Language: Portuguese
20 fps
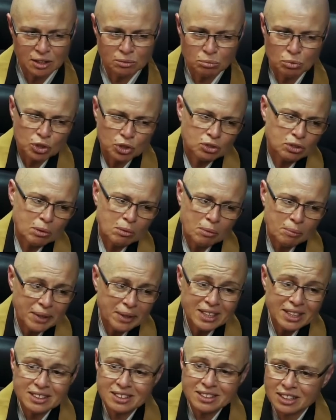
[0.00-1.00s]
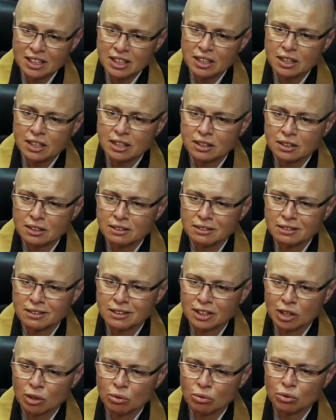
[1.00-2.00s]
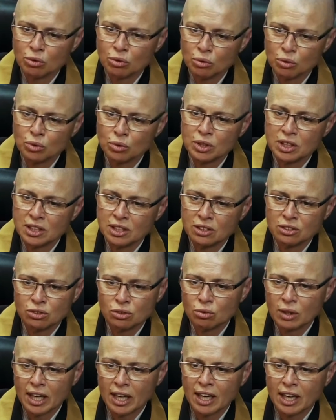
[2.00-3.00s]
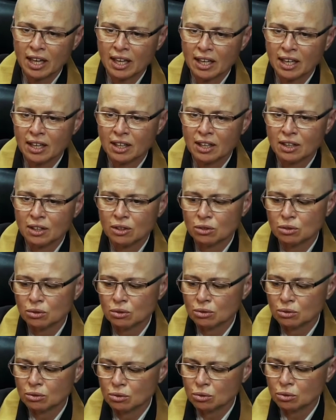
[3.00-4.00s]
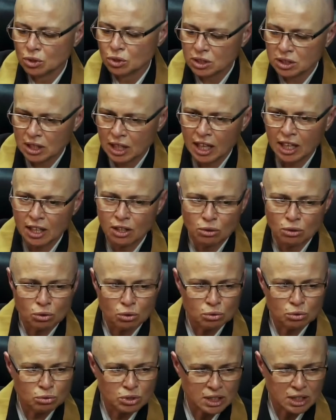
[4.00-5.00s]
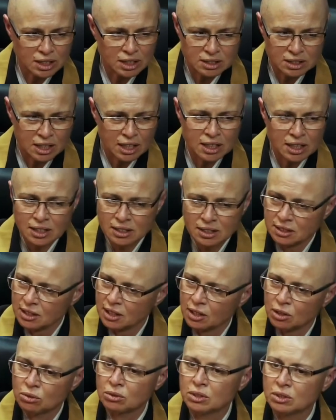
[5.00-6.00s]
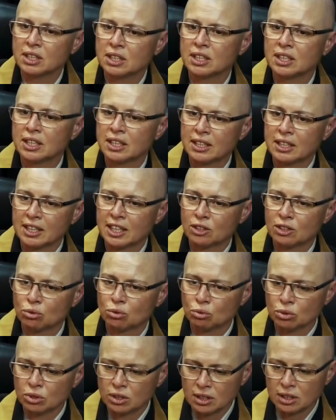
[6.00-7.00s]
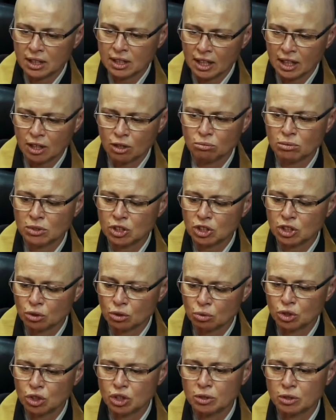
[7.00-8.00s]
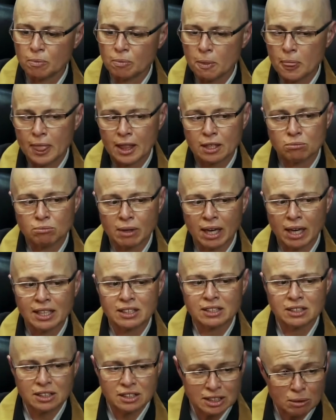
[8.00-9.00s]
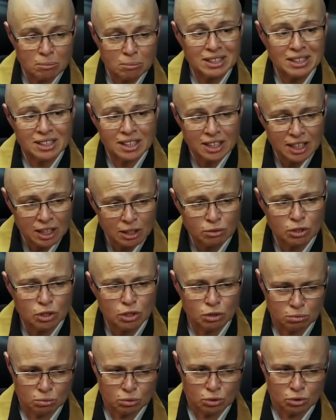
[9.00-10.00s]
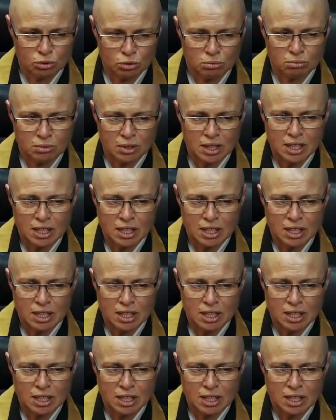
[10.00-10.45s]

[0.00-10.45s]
Bom, isso é uma maestria. Então, isso é o zen ou o zazen em ação. É tu ter uma atitude mais, ser mais livre no mundo.